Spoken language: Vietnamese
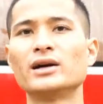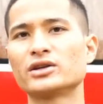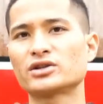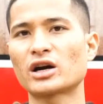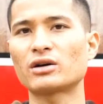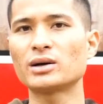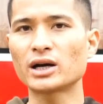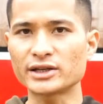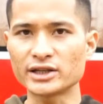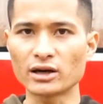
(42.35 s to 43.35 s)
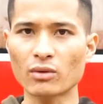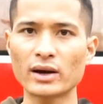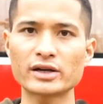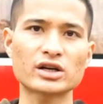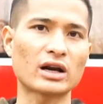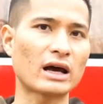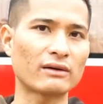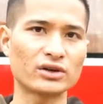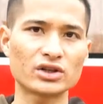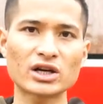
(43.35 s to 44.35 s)
Chào mừng anh chị đã quay trở lại
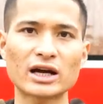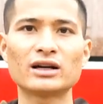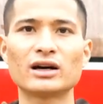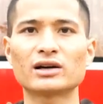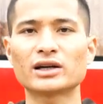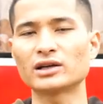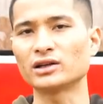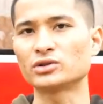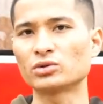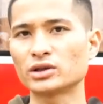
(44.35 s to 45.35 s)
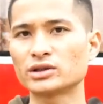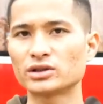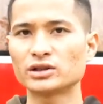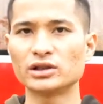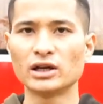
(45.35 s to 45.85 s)
với channel kênh ẩn số thế giới